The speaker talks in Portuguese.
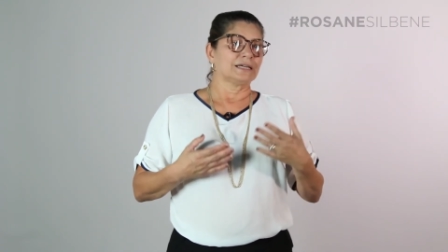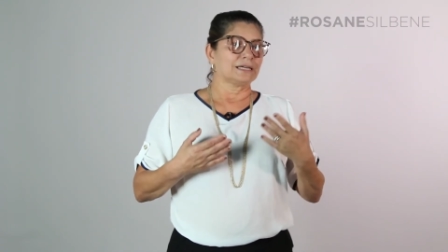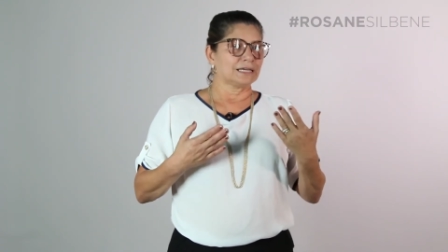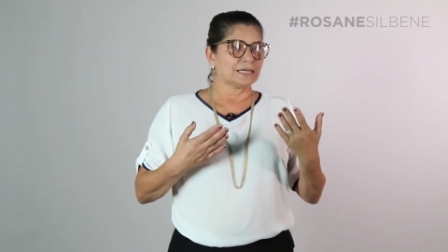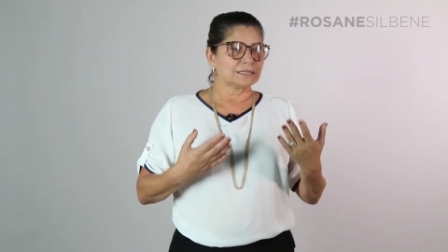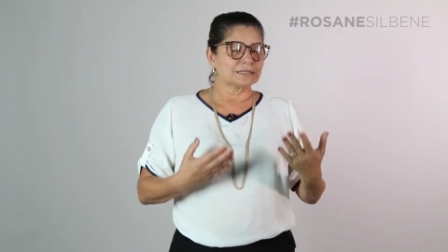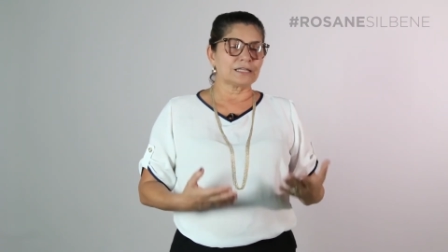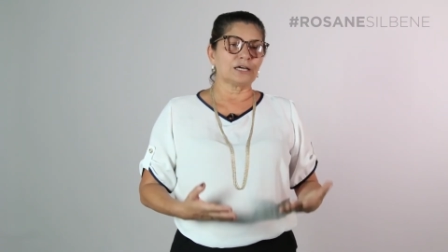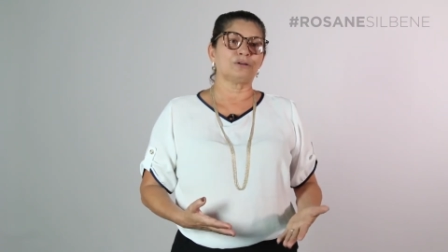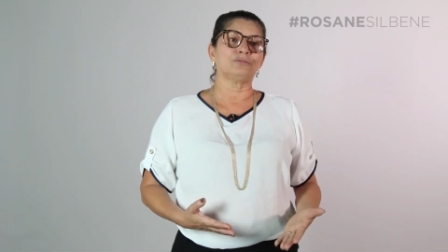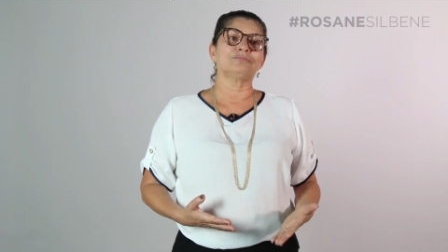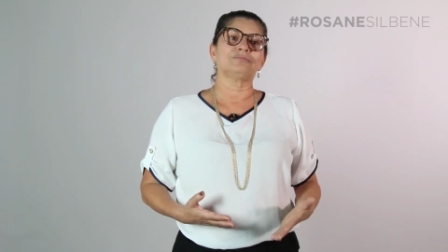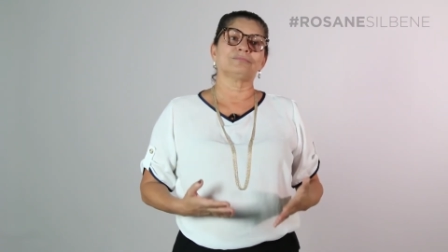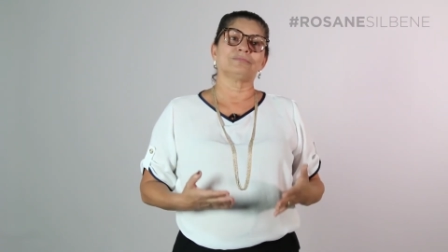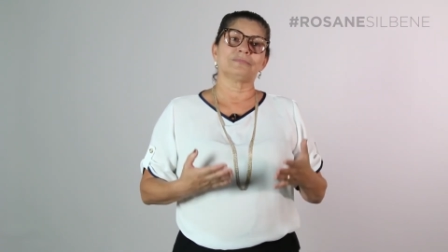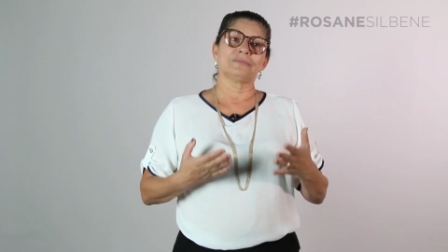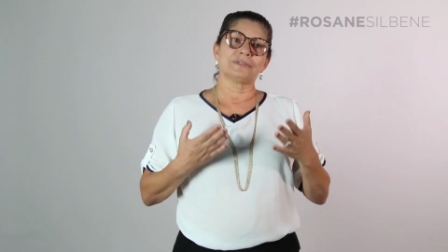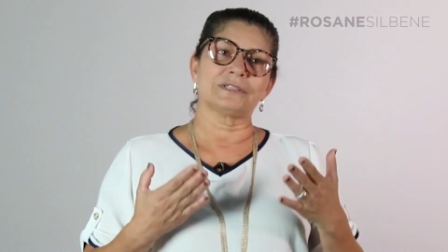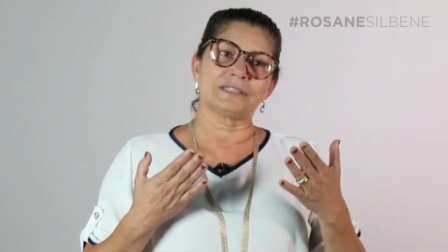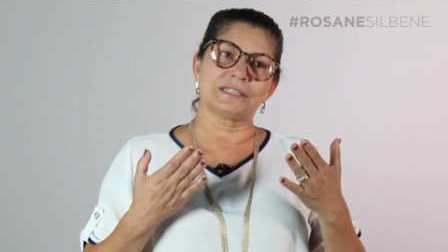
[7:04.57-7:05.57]
Então,
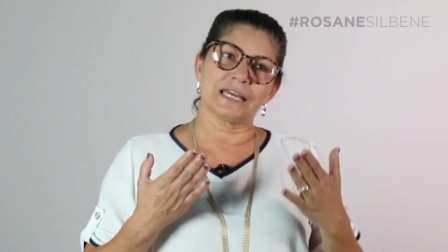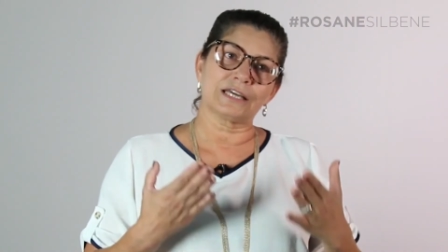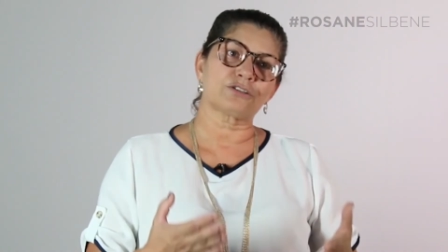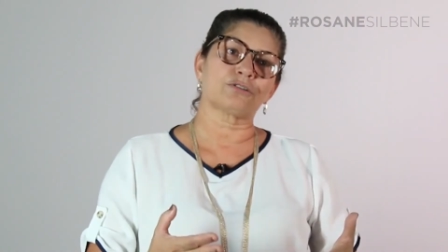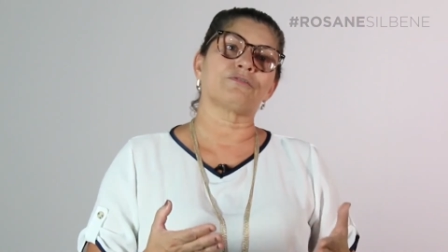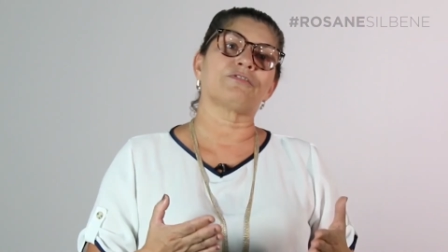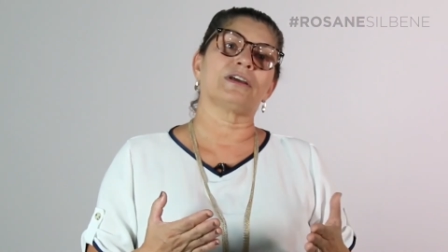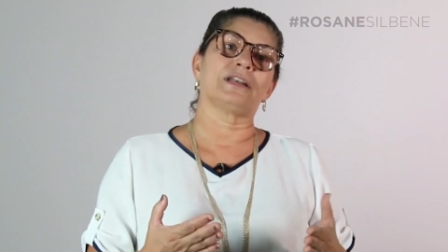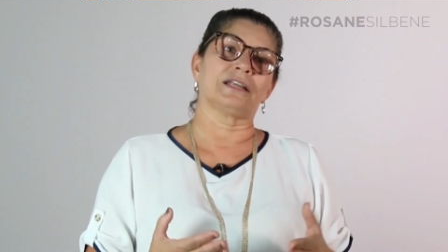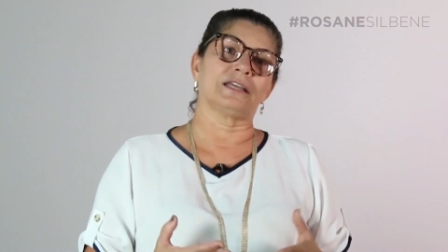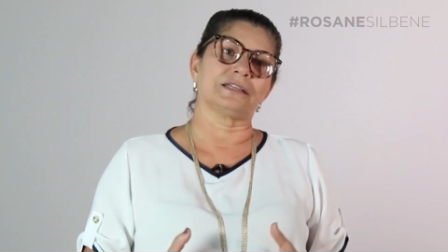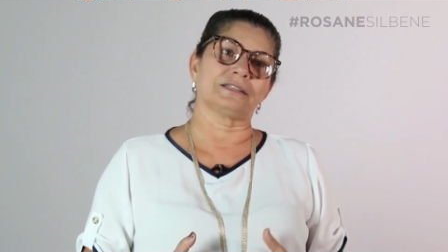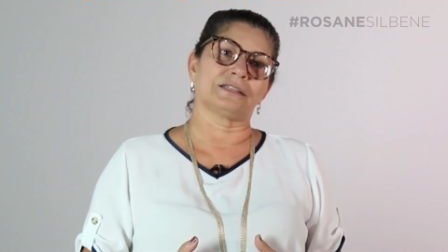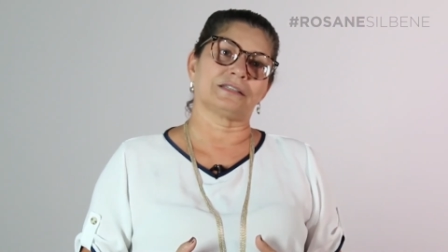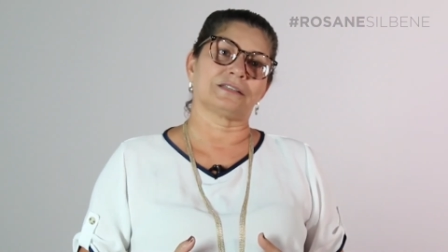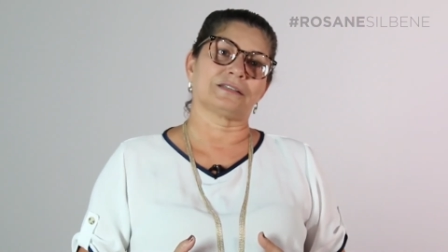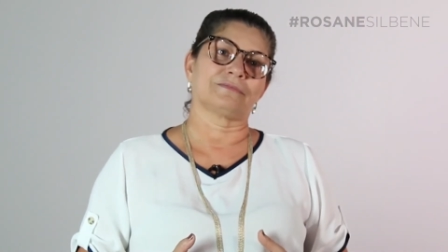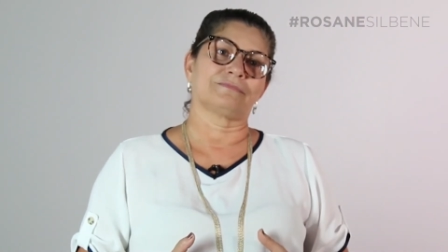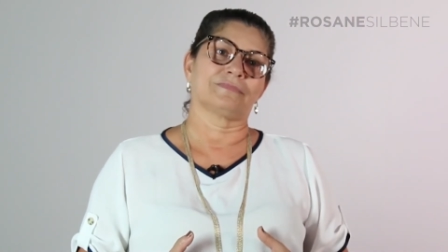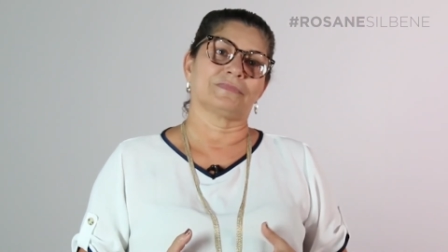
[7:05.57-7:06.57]
sejam
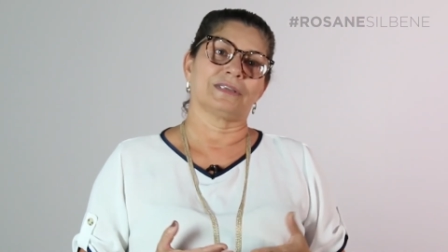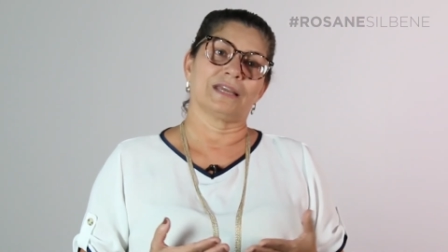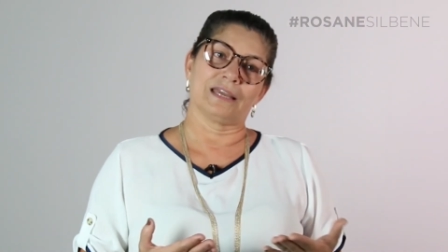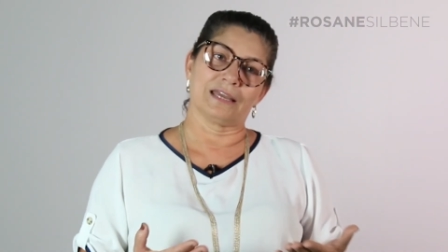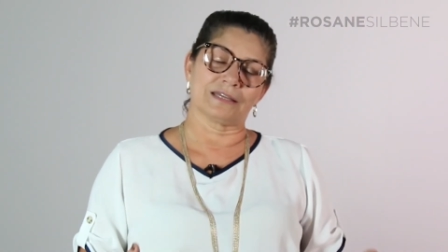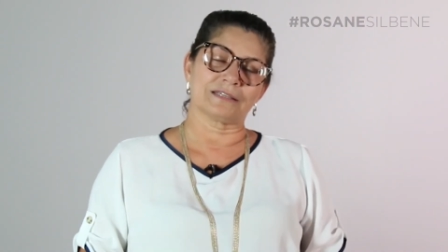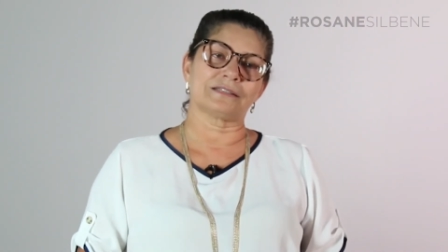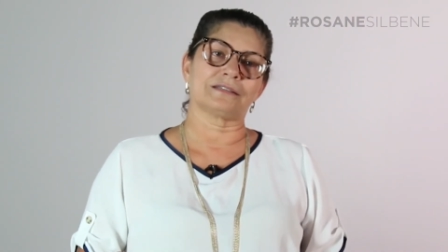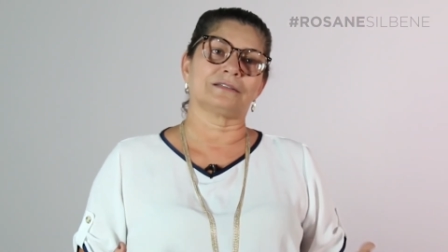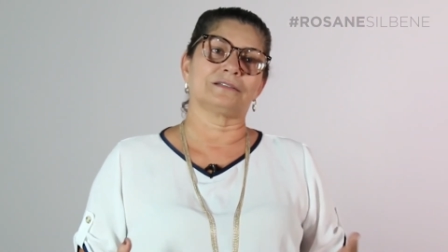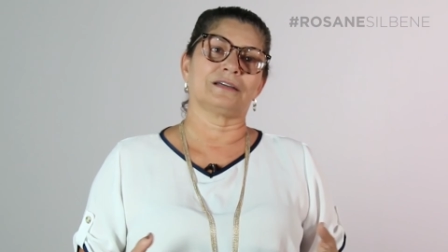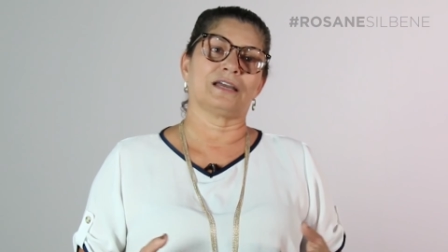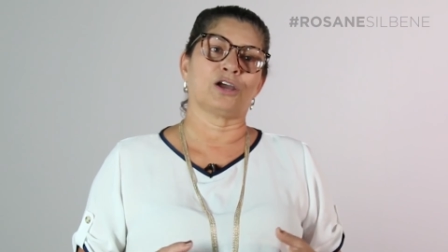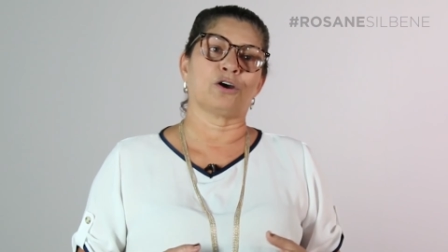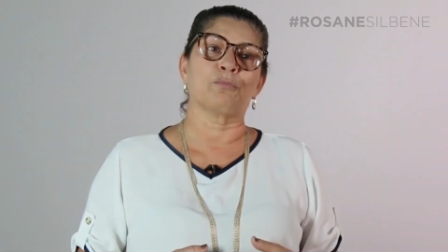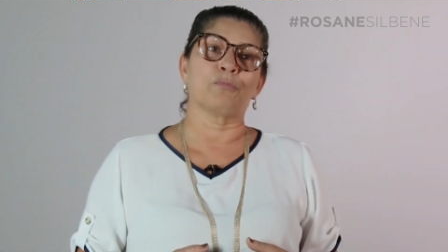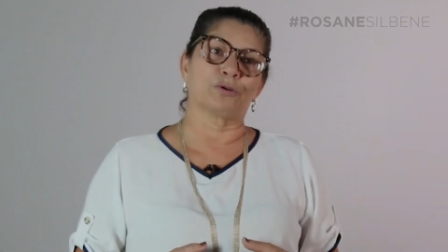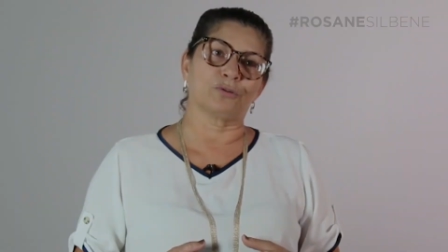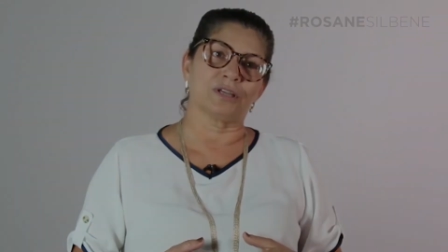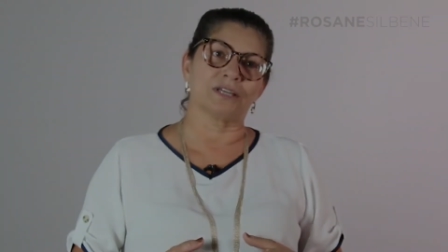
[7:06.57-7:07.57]
felizes. Esse é
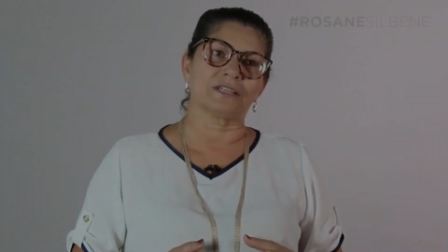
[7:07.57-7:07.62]
o meu